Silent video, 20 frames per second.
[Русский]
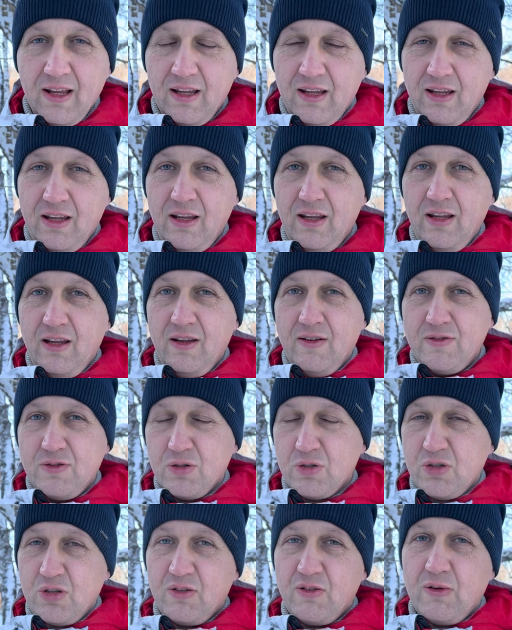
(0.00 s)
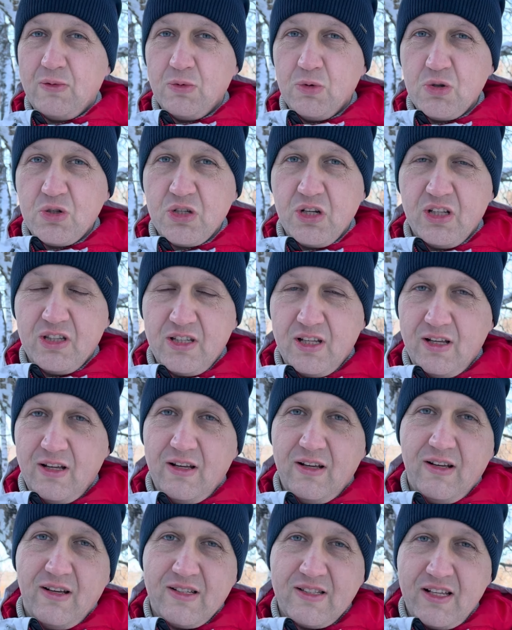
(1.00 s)
И все, что вам нужно,
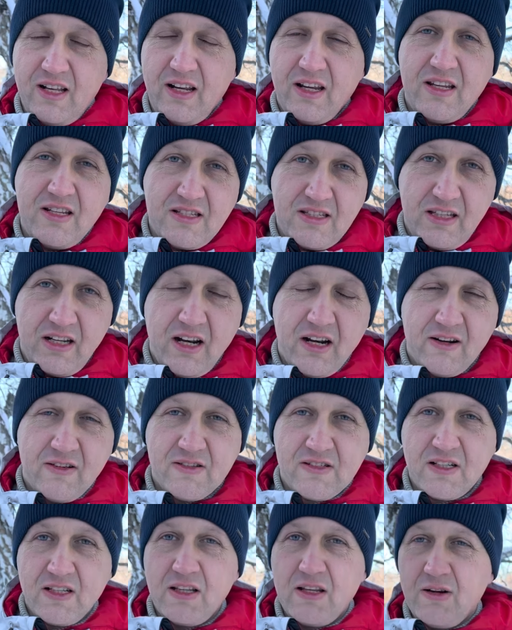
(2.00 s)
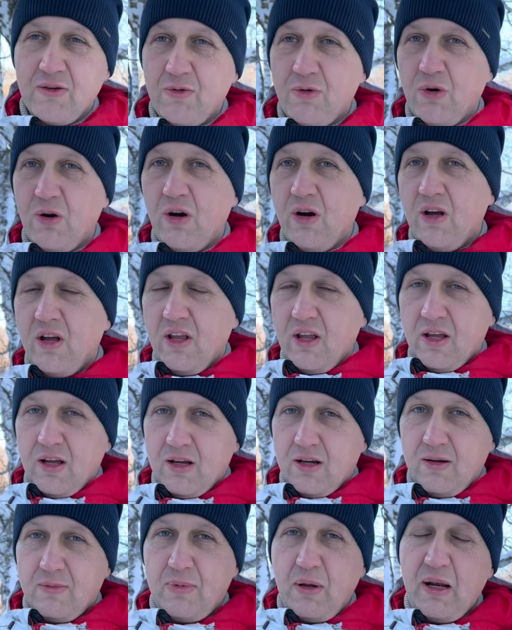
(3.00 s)
это зарегистрироваться на него –
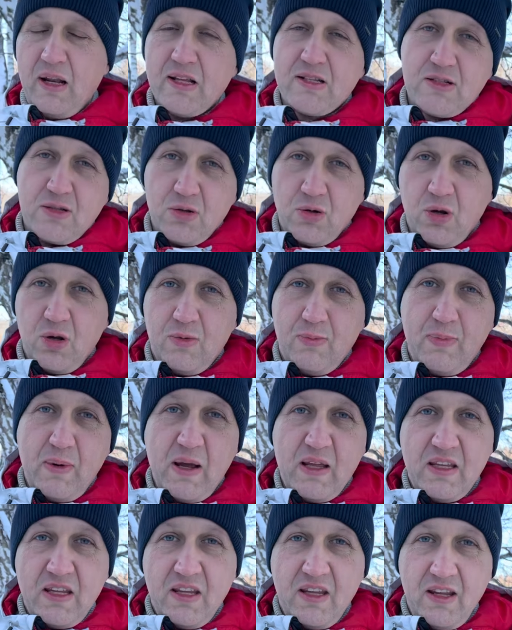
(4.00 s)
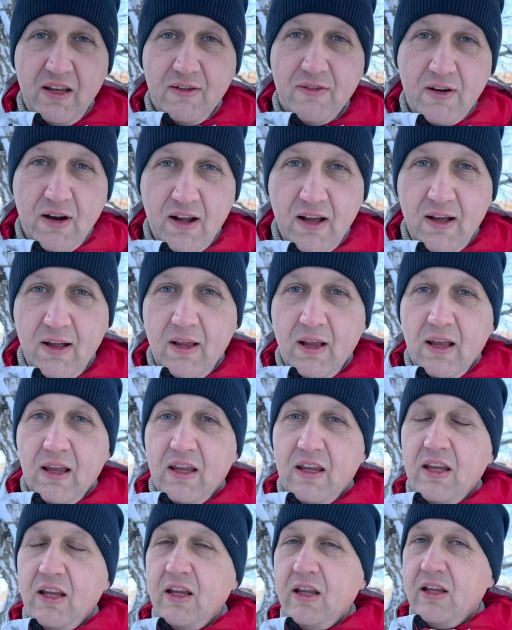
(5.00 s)
а, билет стоит 5 евро.
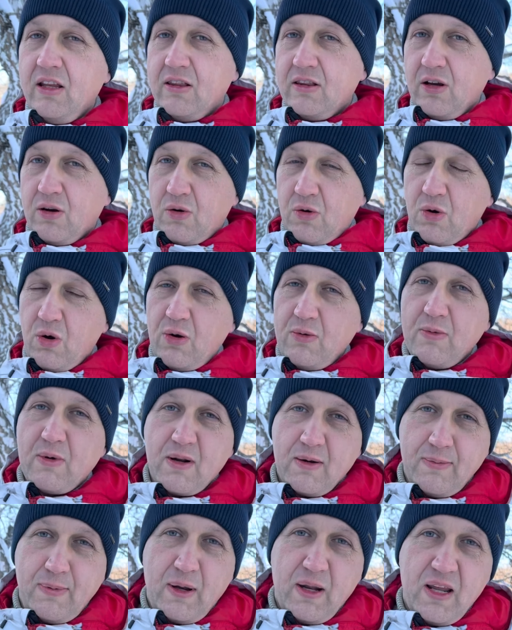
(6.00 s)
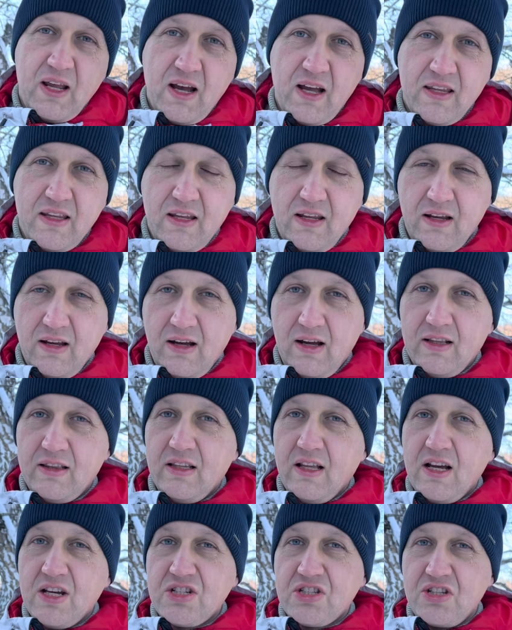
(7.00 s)
И такое мероприятие
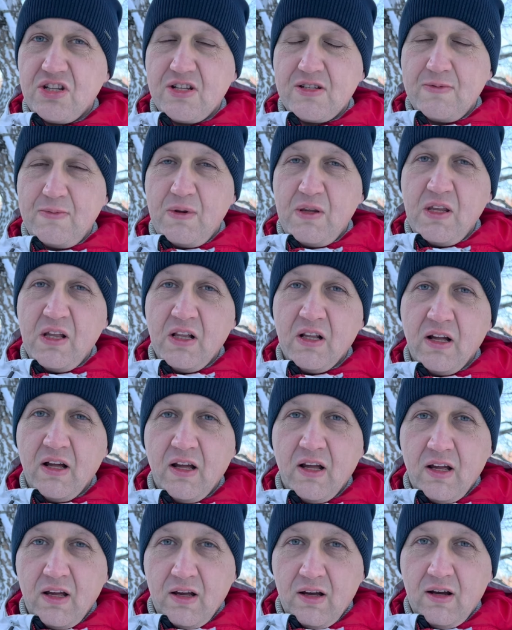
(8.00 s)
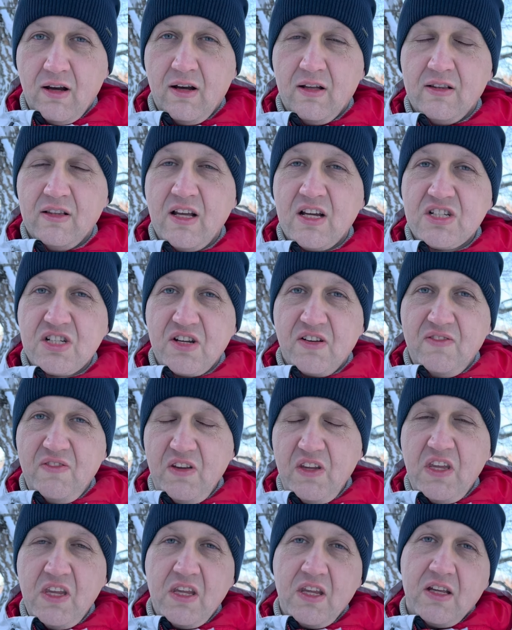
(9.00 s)
однажды изменило а, наше
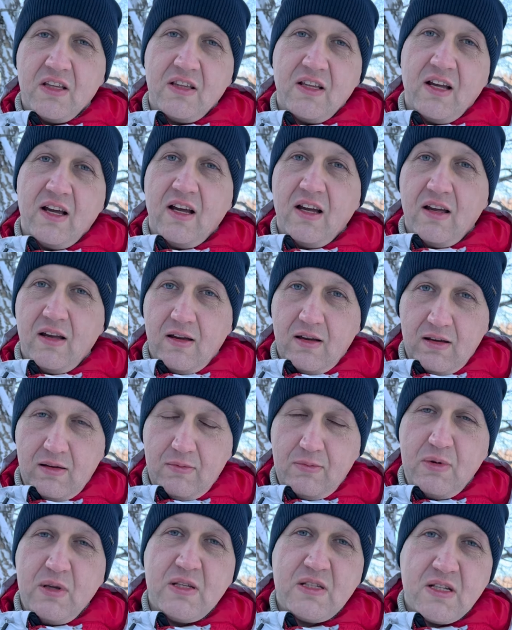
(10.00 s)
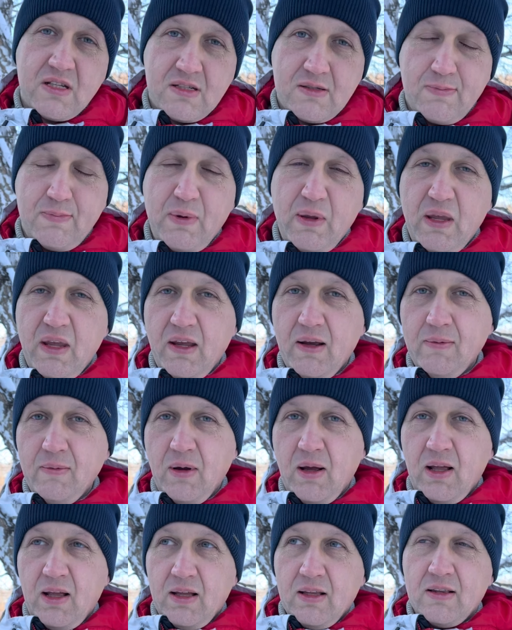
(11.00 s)
видение на бизнес ПМ,
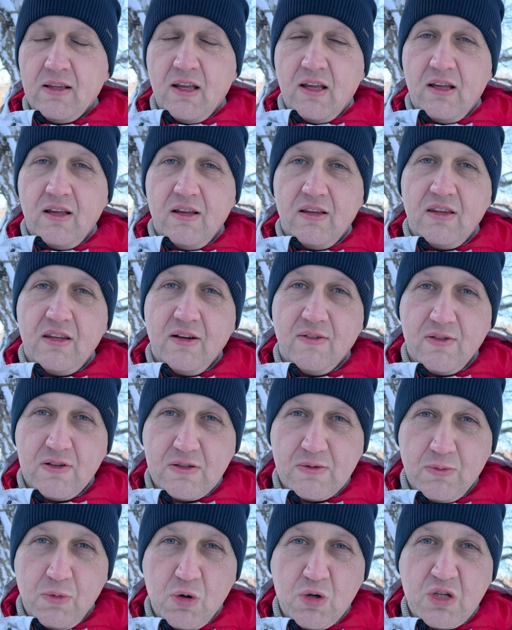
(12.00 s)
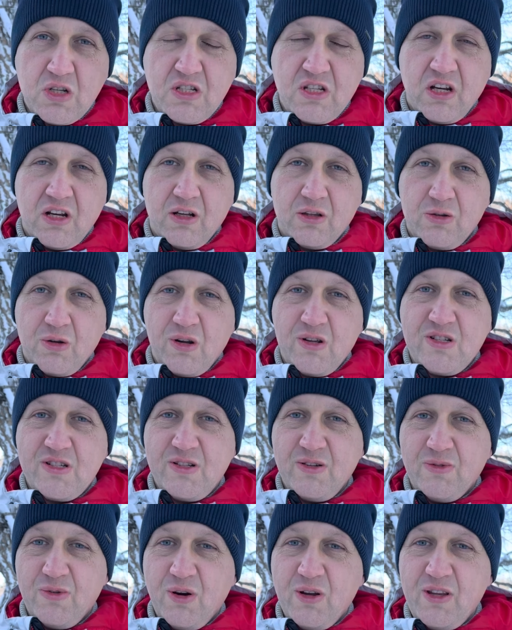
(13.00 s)
на те возможности, которые
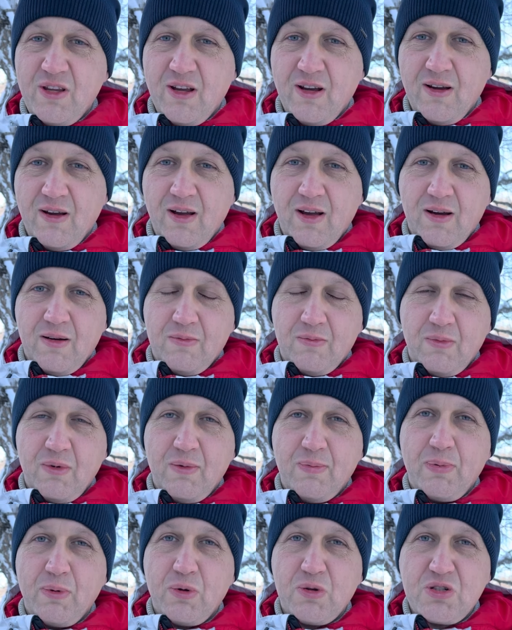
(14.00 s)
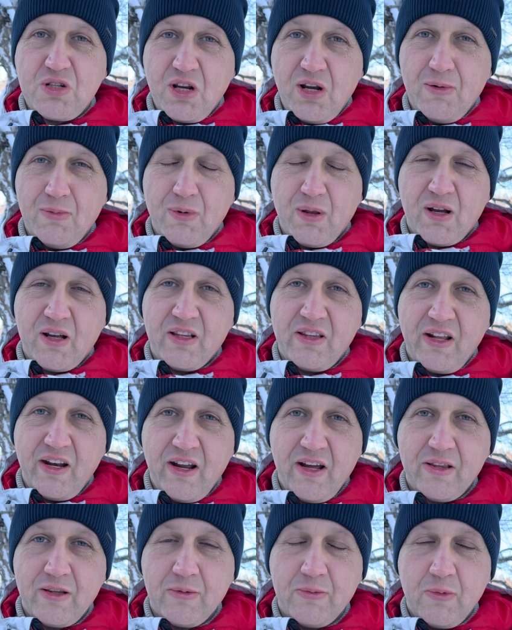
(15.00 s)
сегодня мы получаем
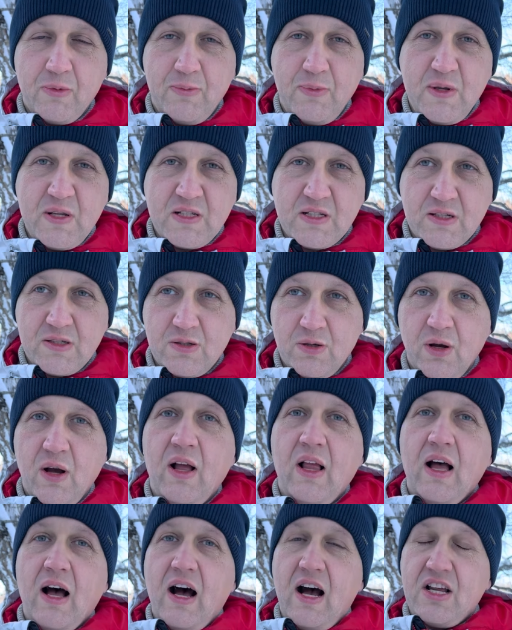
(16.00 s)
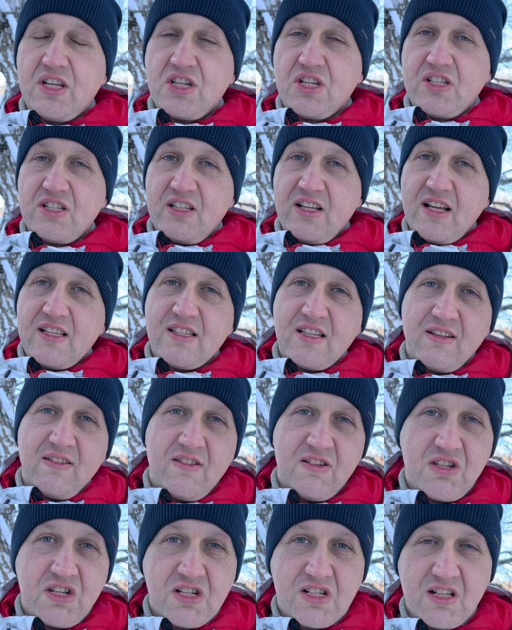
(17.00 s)
благодаря этому бизнесу. А
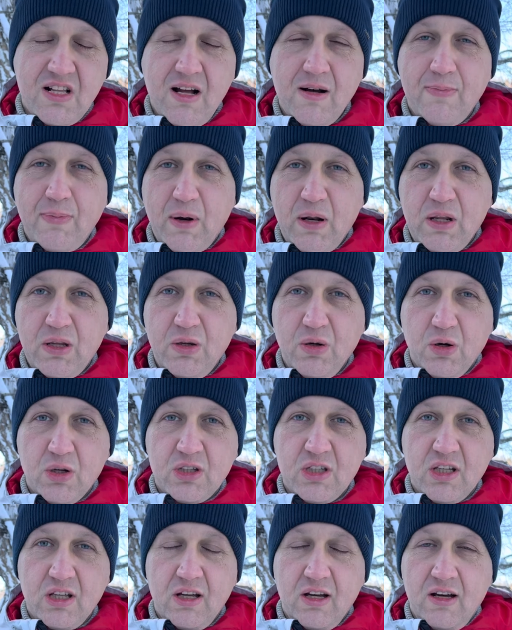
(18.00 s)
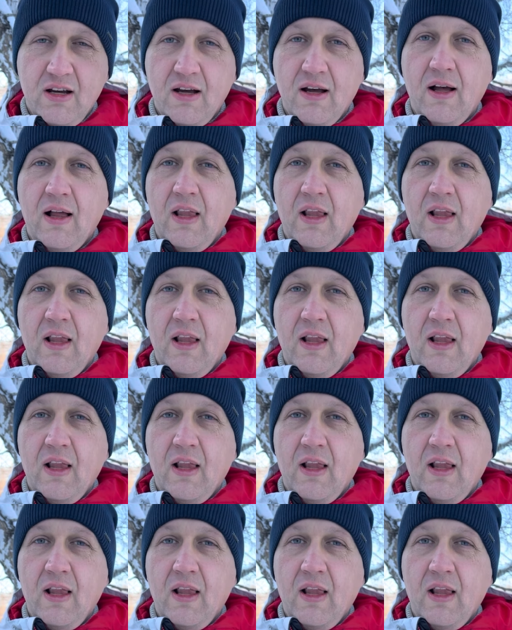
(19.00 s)
16 числа пройдет э,